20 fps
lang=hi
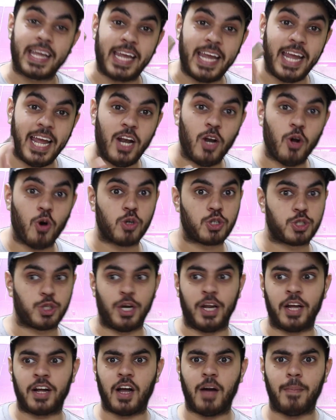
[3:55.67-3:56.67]
खेलो और
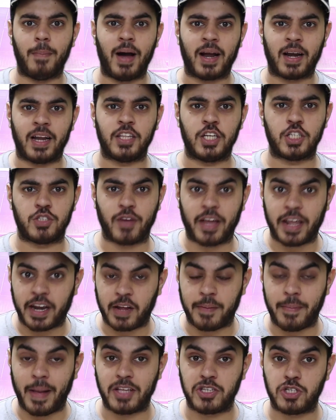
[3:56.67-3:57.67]
श्रीलंका बांग्लादेश वगैरह
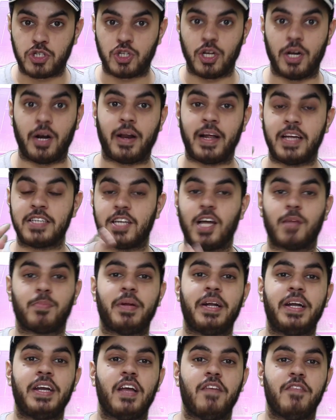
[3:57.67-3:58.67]
के मैचेस चल रहे हैं साथ
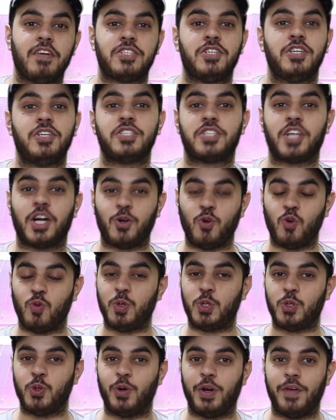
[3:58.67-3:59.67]
में इंडिया वेस्ट इंडीज़ का टूर भी
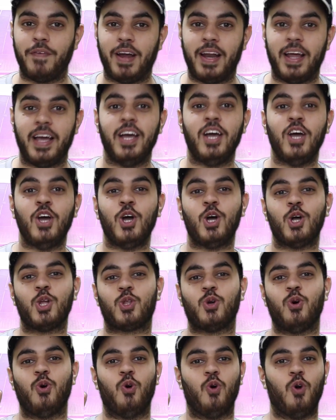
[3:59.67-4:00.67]
शुरू होने वाला है
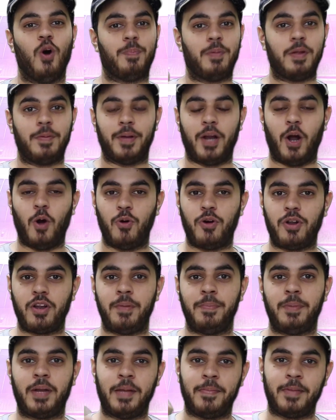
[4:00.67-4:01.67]
तो अपनी बनाओ
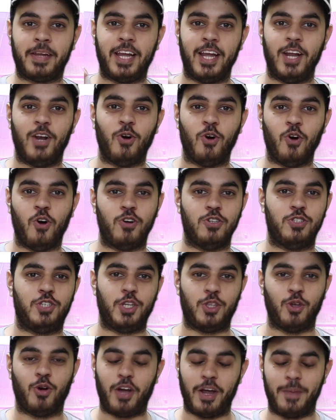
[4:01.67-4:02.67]
ड्रीम टीम खेलो और
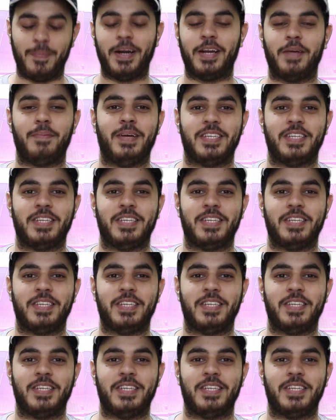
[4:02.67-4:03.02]
जीतो घर बैठे